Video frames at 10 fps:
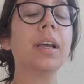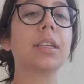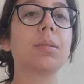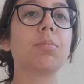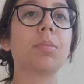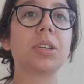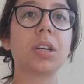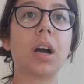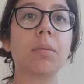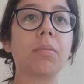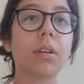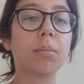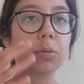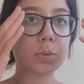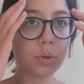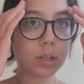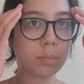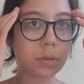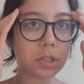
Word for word: işte bu baş ağrım falan böyle sürekli